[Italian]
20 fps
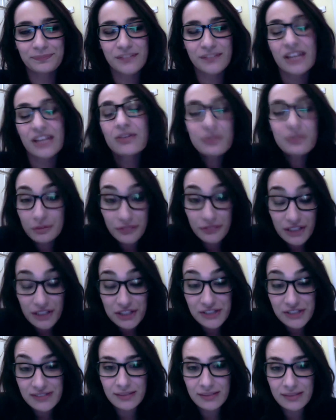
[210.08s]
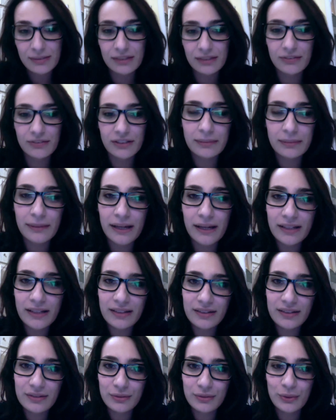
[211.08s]
io sono felicissima di farne
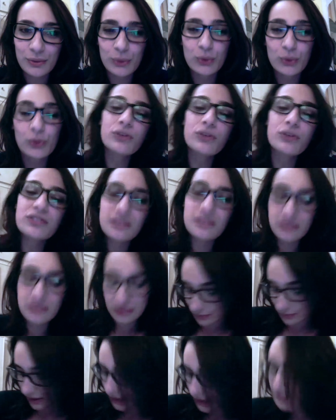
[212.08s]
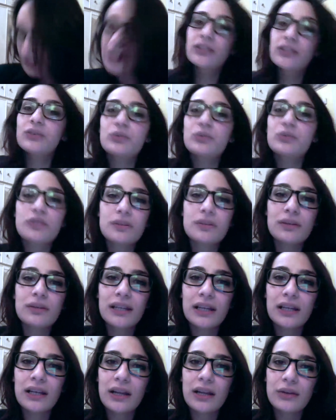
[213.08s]
parte, sono orgogliosissima di tutti
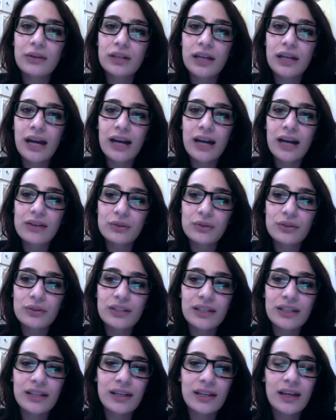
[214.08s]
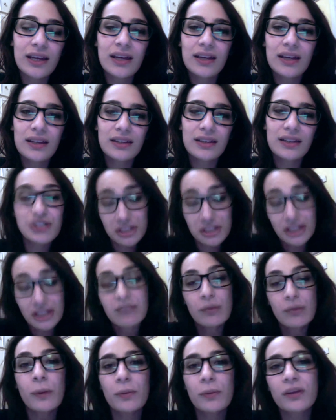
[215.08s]
quelli che l'hanno creato e ci
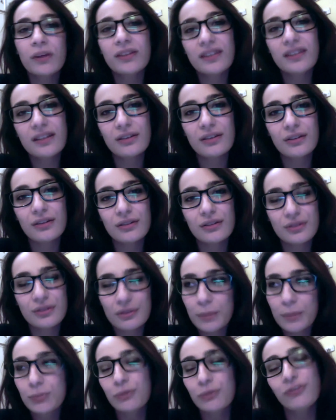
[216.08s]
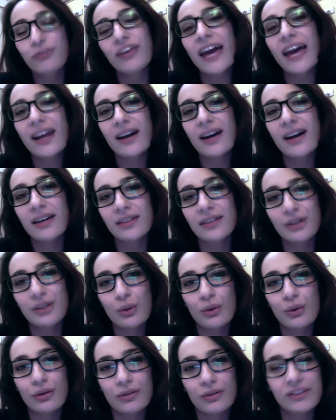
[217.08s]
tenevo proprio a dirlo, sono proprio fiera di
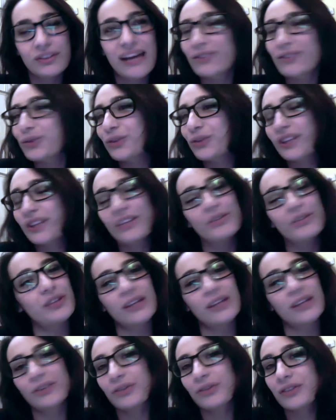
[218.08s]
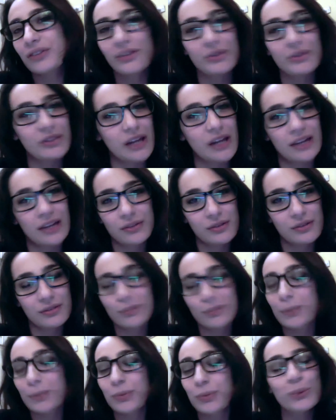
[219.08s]
loro, tanto, tanto, tanto, tanto, tanto,
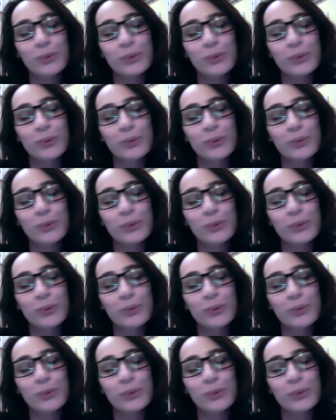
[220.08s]
sono proprio